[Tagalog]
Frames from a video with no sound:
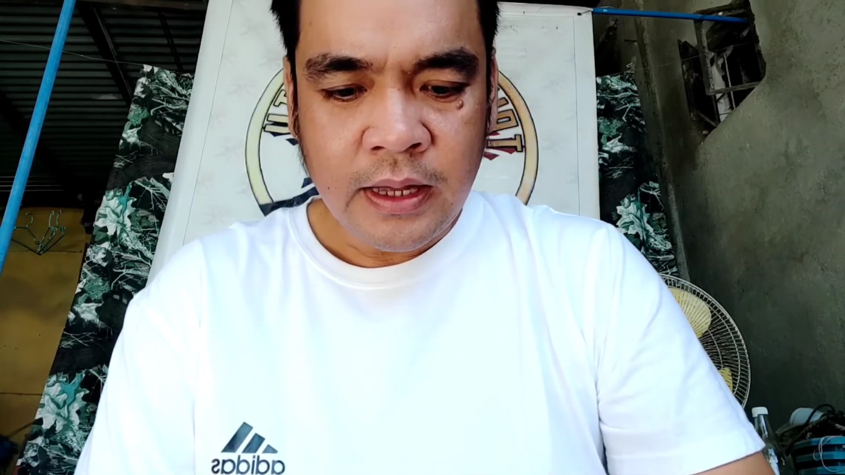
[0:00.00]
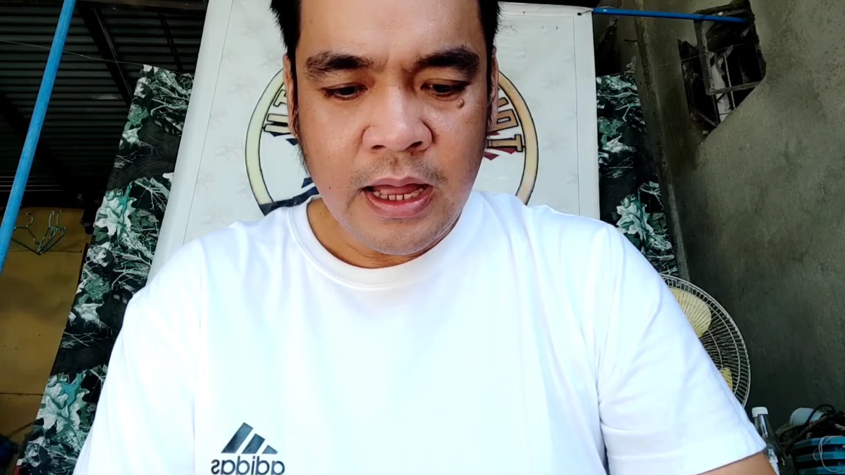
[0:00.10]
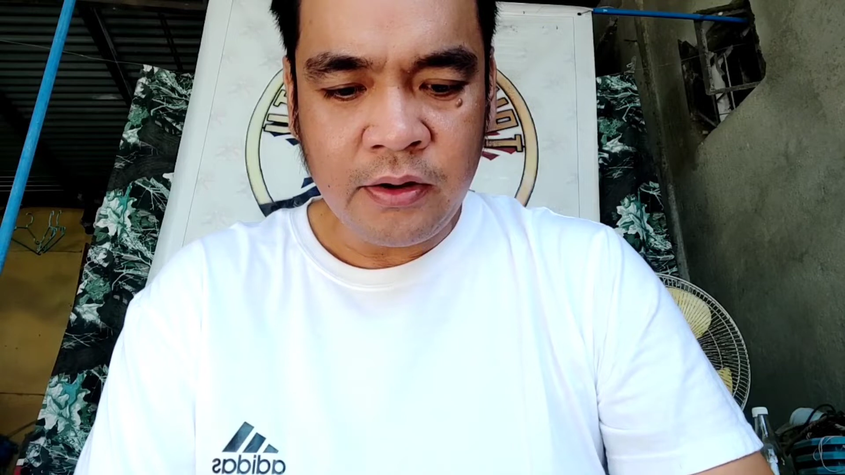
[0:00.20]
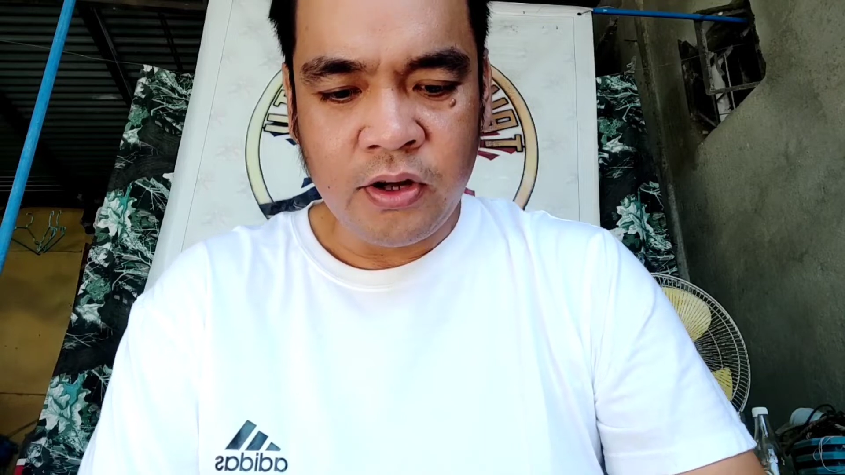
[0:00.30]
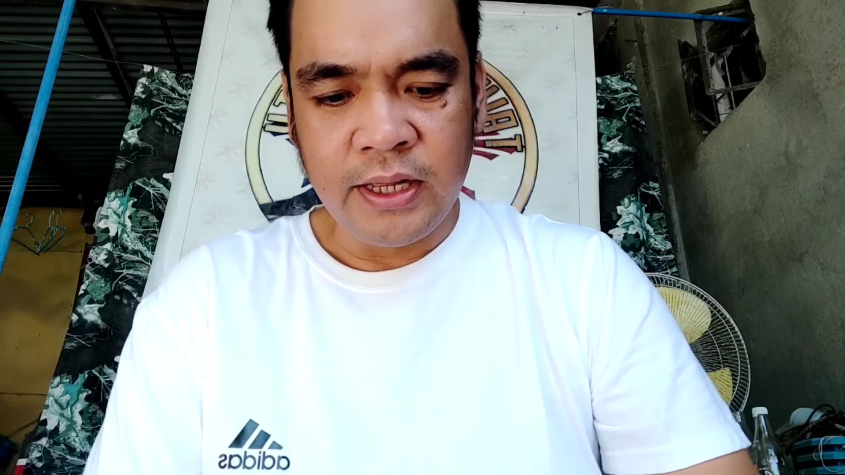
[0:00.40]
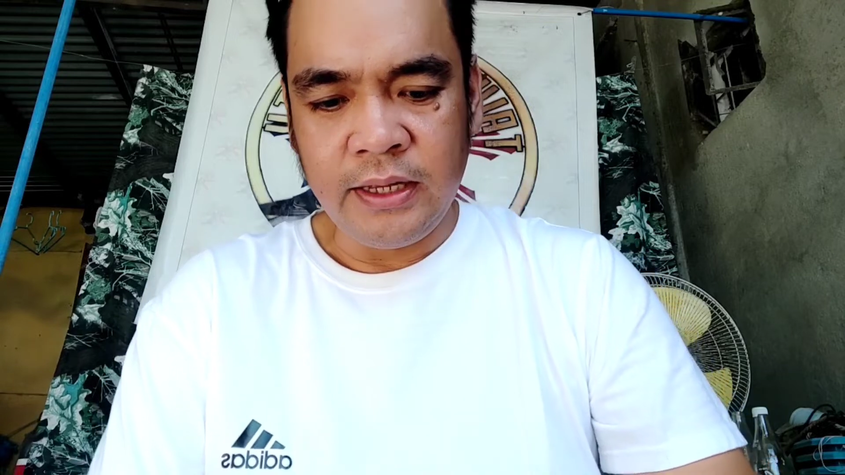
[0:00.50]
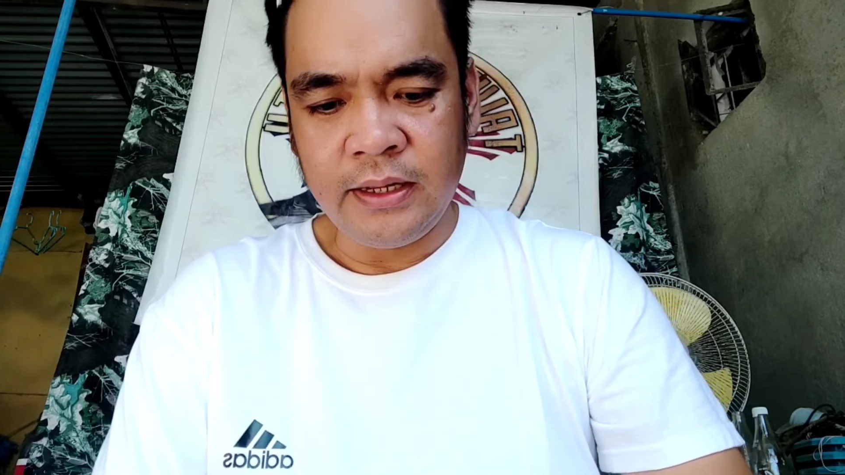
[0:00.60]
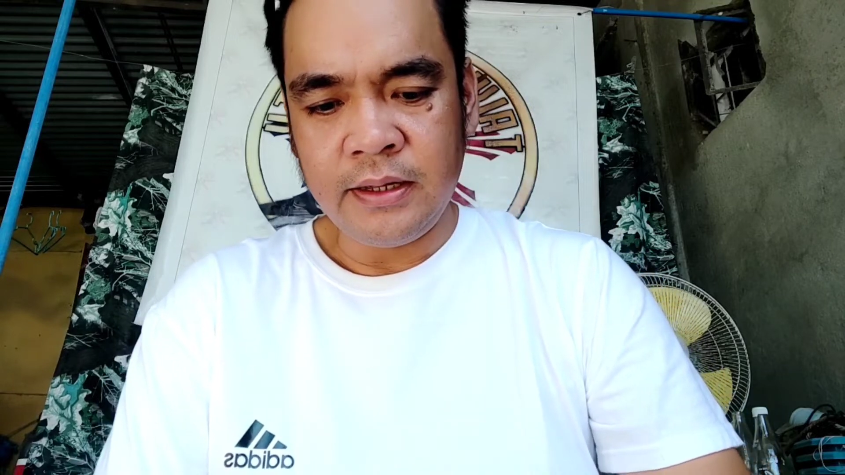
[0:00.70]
Hagoy.